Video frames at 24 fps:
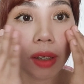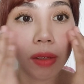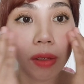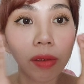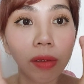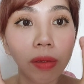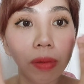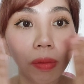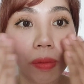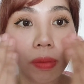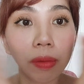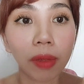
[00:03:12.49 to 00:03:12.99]

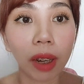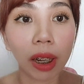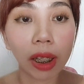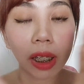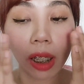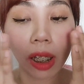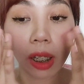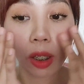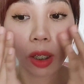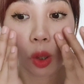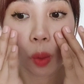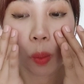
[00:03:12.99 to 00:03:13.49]
Yung as
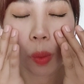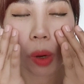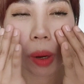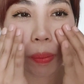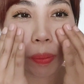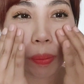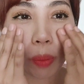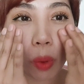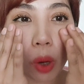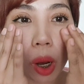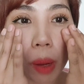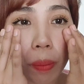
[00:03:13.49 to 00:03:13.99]
in
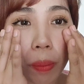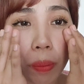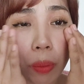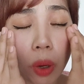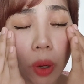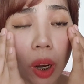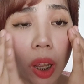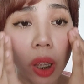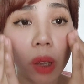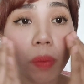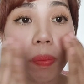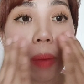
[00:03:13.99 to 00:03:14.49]
sobrang
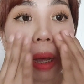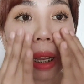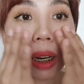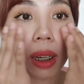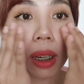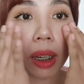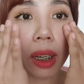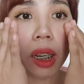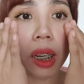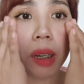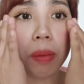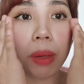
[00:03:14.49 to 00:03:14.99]
pulang-pula, yung
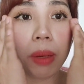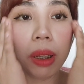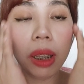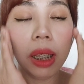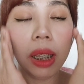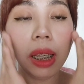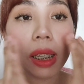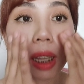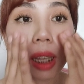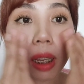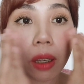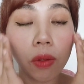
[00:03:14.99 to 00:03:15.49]
parang
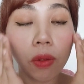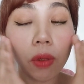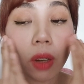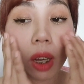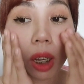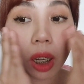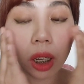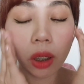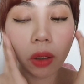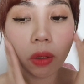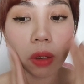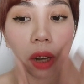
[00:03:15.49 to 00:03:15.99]
kinamatisan yung
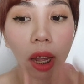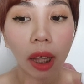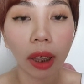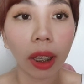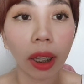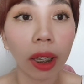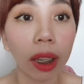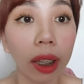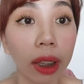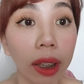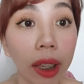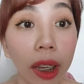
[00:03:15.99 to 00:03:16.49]
ganito
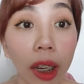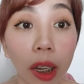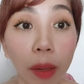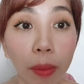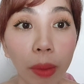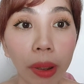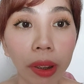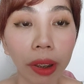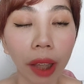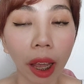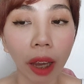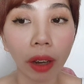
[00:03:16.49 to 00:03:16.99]
natin. Hindi
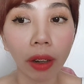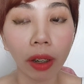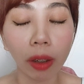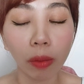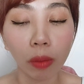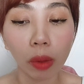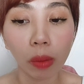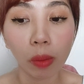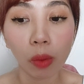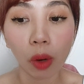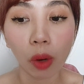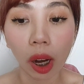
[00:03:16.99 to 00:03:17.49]
naman tayo
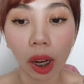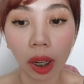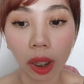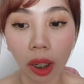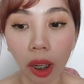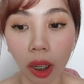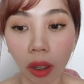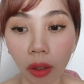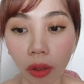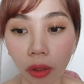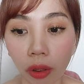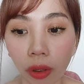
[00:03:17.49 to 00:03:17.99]
nagmumukhang
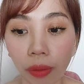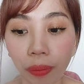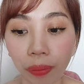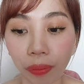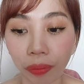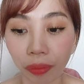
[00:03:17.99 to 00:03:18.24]
ganon.